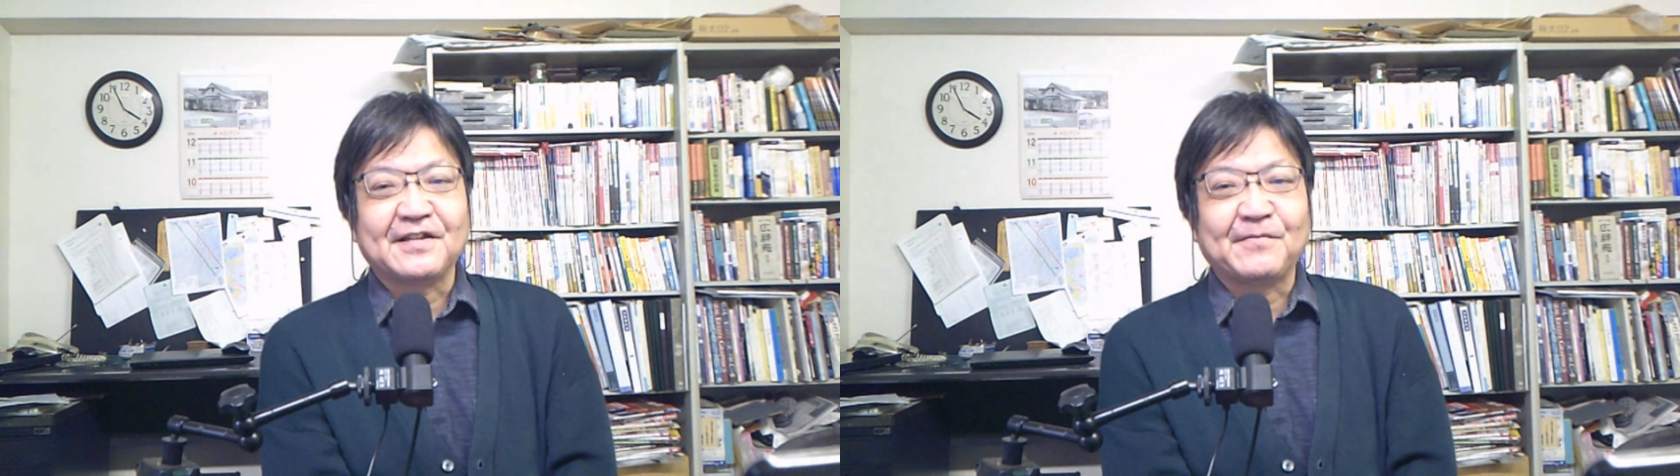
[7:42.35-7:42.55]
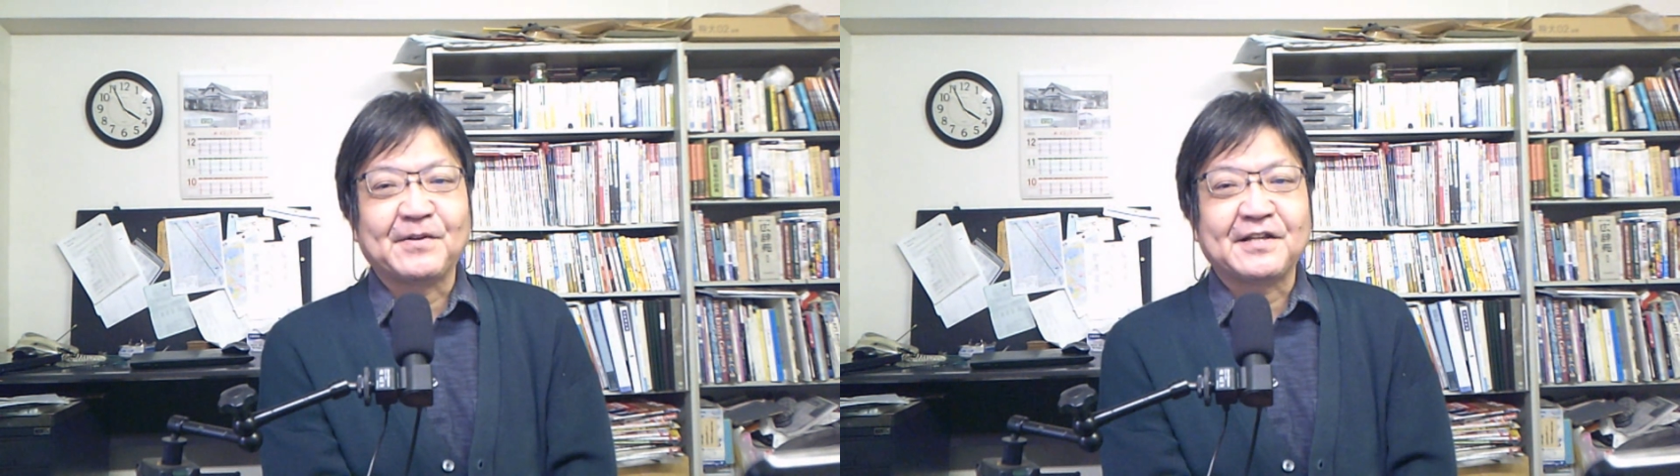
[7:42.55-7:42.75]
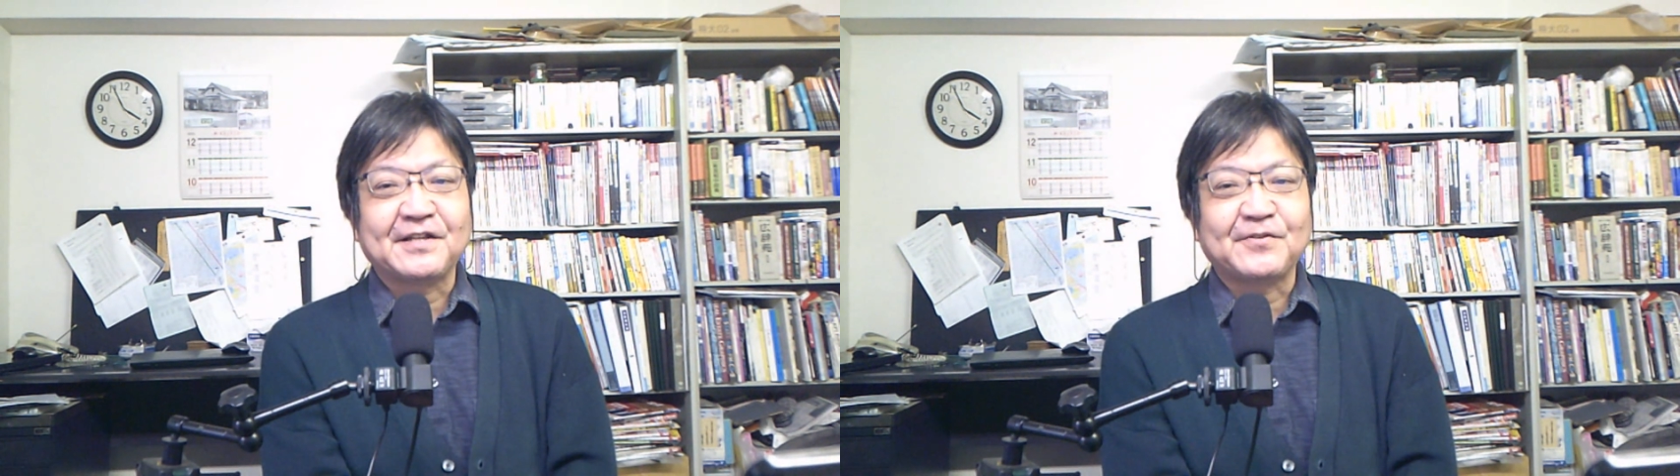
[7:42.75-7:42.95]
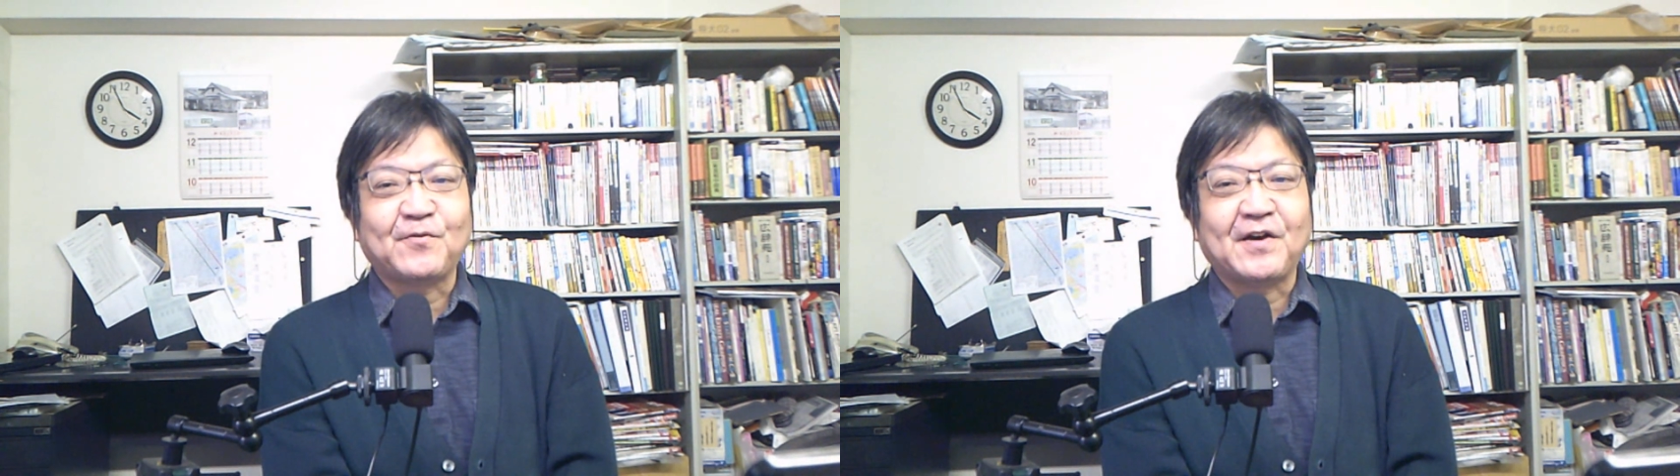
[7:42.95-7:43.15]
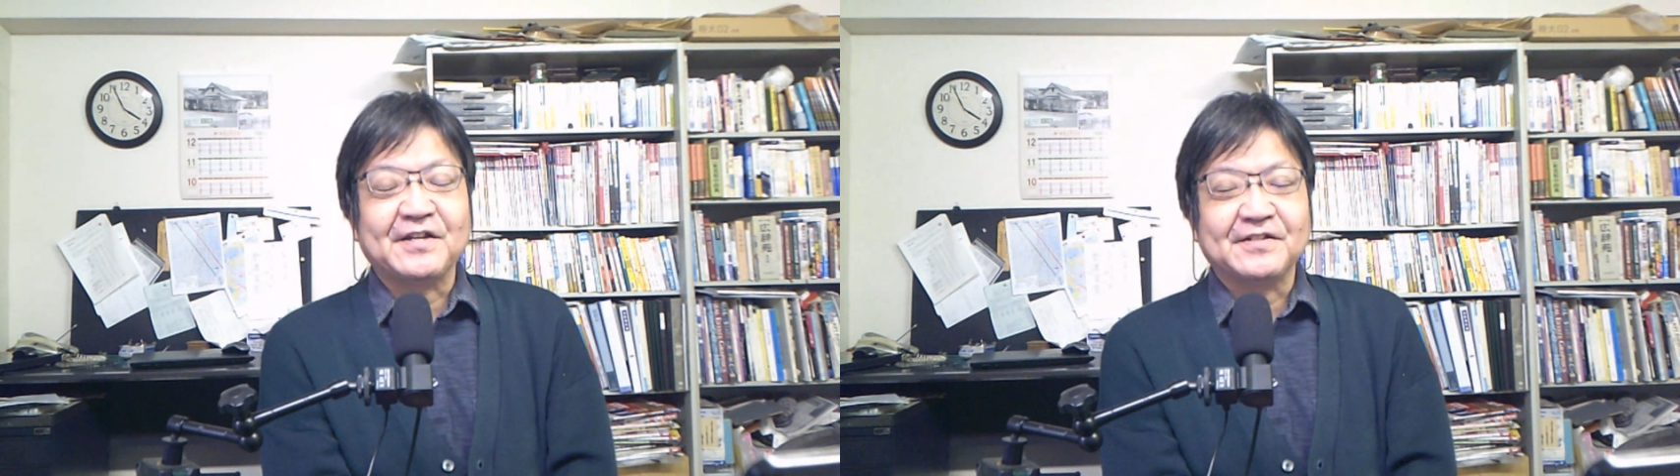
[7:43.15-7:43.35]
ねまだね
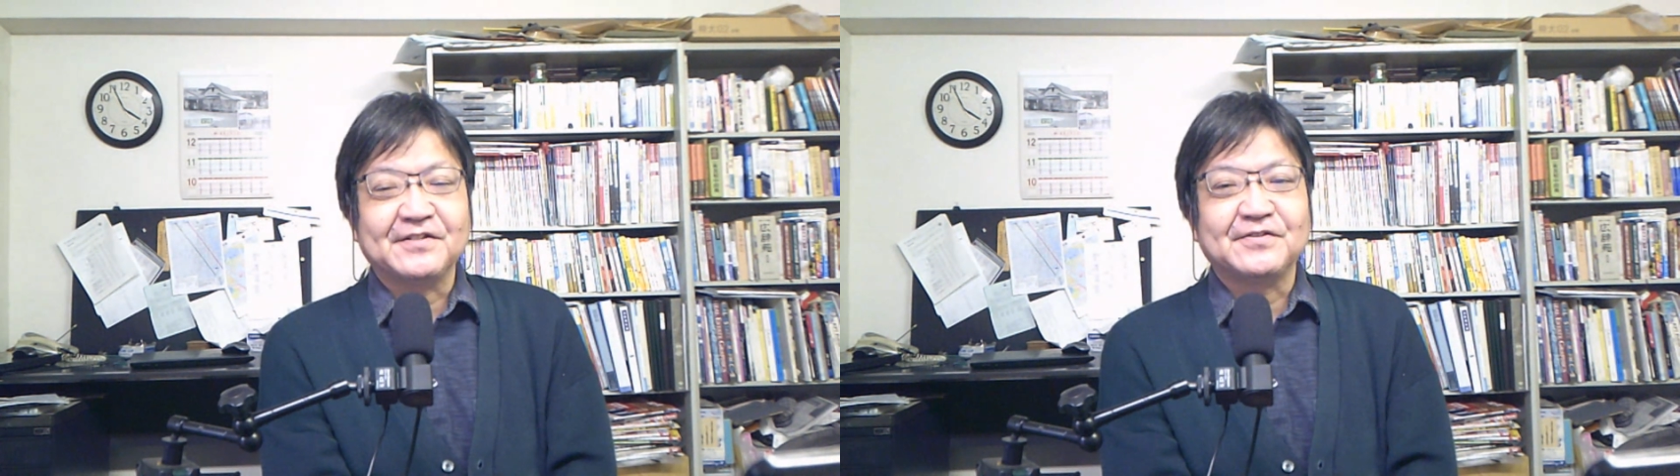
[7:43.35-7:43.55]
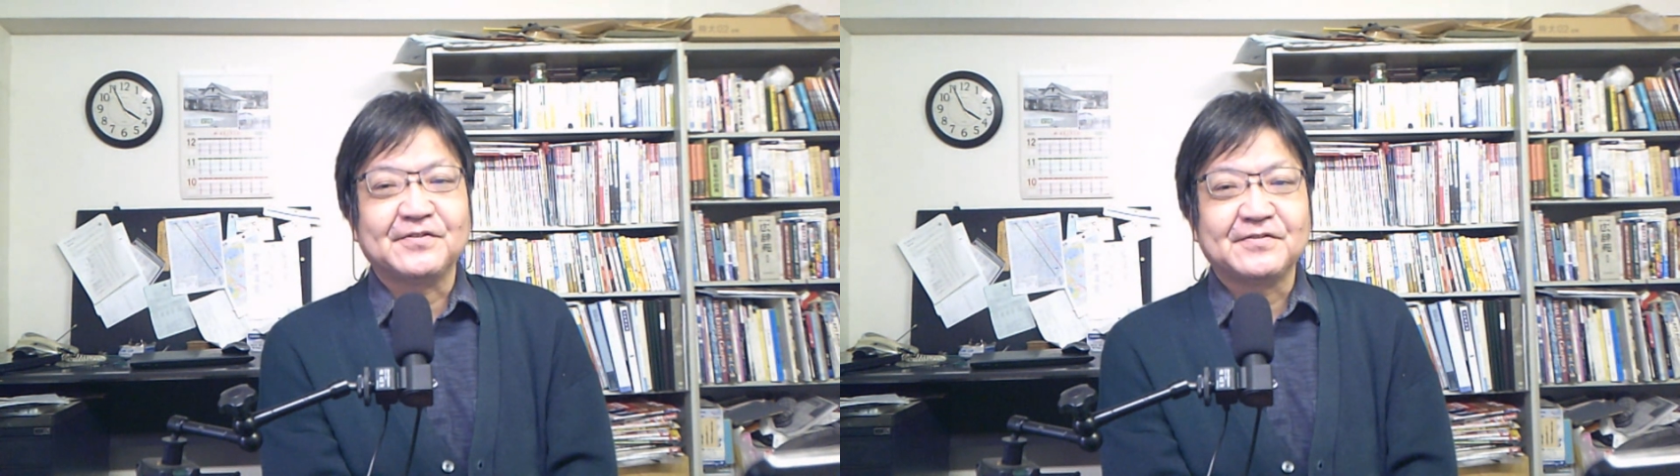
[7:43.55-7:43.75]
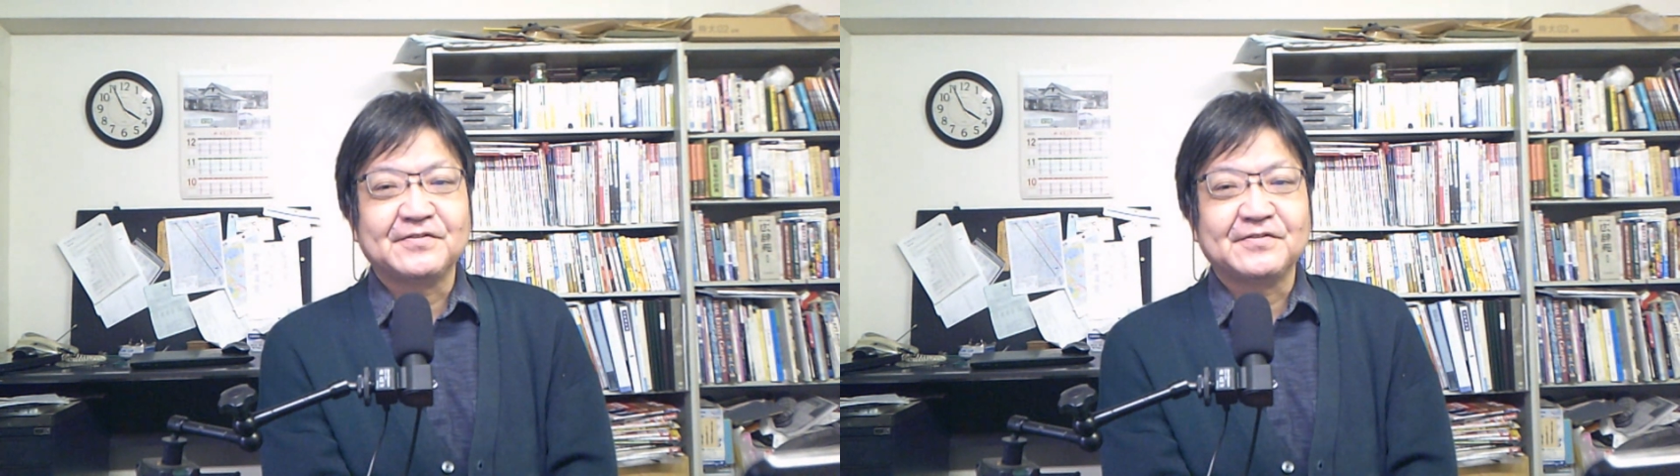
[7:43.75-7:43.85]
弱いんですよ